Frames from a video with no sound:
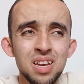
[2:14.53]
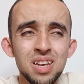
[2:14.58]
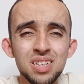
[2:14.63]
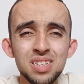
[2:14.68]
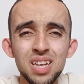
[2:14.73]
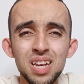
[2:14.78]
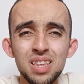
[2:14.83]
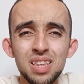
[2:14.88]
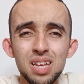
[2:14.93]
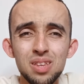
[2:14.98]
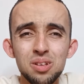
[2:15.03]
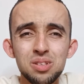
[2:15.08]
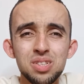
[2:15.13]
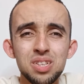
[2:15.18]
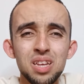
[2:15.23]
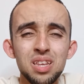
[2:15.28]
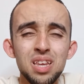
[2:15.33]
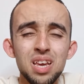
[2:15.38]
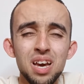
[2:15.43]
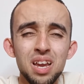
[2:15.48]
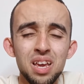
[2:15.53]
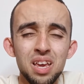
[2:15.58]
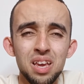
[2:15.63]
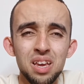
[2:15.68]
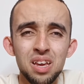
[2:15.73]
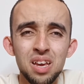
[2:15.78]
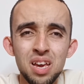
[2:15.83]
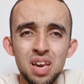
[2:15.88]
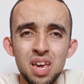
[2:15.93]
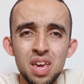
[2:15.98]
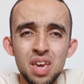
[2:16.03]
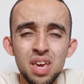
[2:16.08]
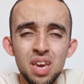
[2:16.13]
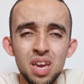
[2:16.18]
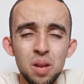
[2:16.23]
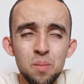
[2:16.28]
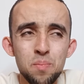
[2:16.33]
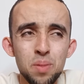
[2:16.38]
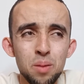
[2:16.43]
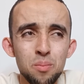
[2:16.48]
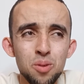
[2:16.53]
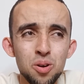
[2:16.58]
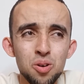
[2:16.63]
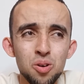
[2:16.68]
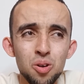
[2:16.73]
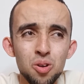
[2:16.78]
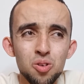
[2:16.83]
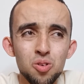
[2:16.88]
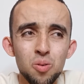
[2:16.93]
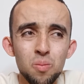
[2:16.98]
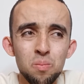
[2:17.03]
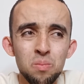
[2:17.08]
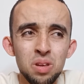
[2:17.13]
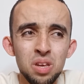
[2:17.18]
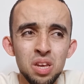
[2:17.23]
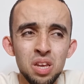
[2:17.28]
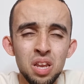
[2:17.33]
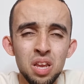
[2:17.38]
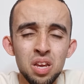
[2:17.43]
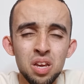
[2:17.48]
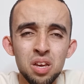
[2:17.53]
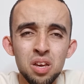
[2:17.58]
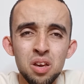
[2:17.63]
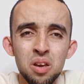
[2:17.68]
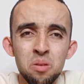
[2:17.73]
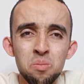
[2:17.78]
Sei andato a segnare il primo gol con Milik,